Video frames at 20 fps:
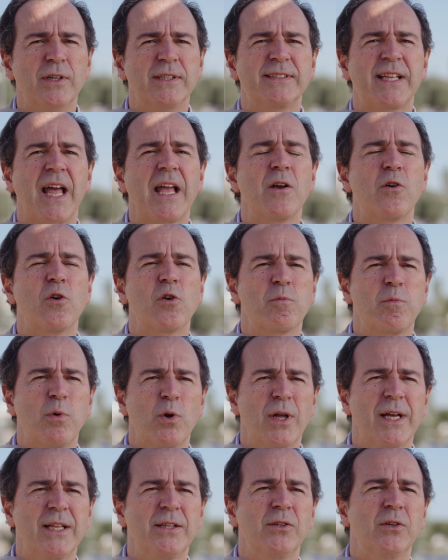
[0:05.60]
está
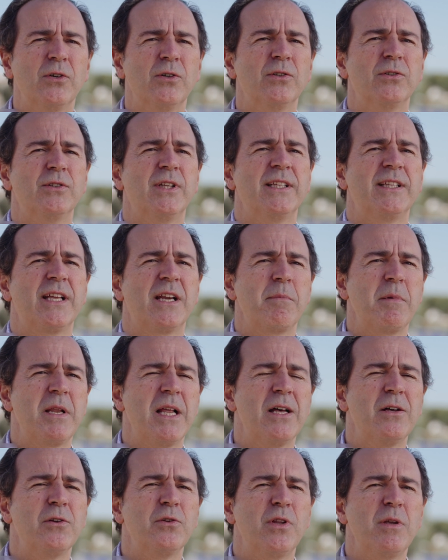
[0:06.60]
incorporando
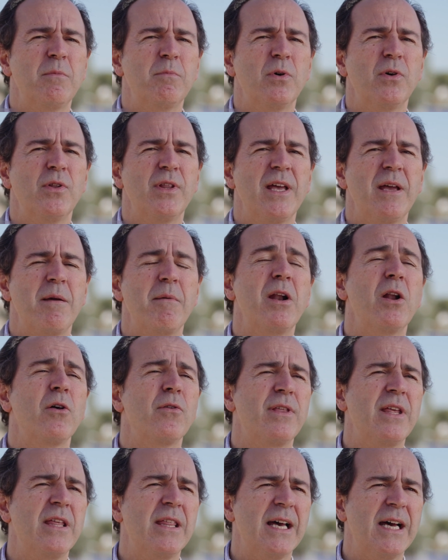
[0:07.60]
determinado tipo de
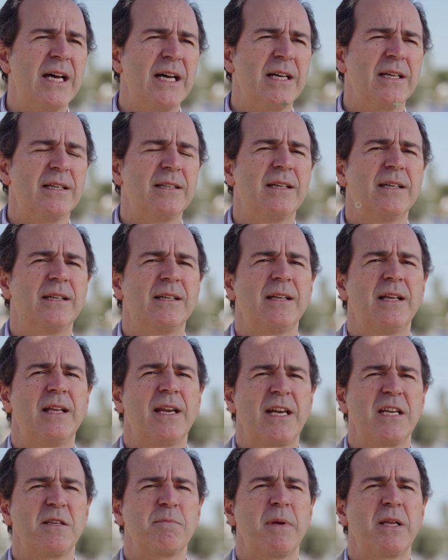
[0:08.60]
velocidad
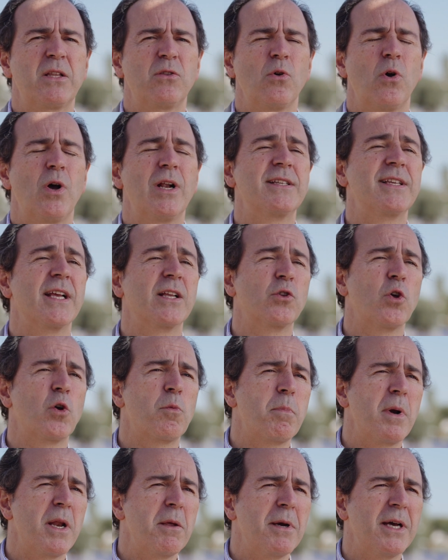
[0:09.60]
respecto al
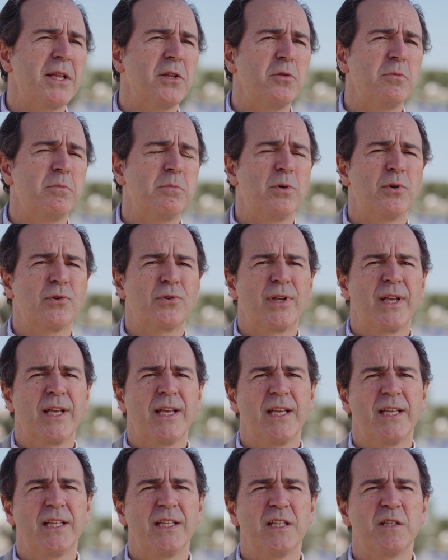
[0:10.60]
sector privado,
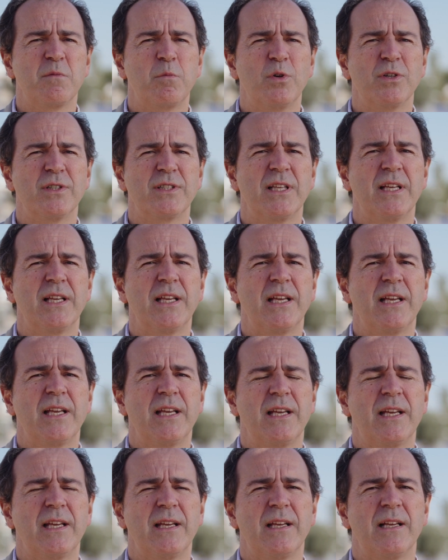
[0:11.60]
porque después
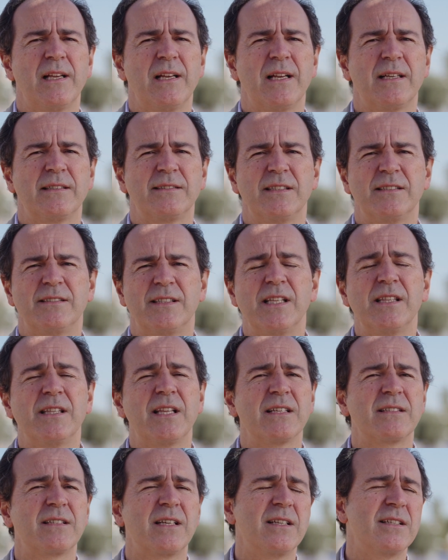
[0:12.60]
de las
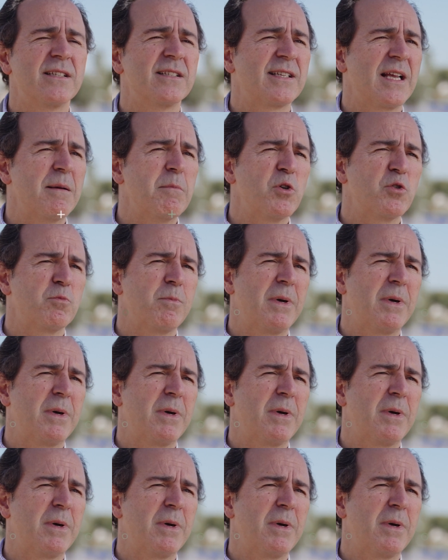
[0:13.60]
distintas crisis que hemos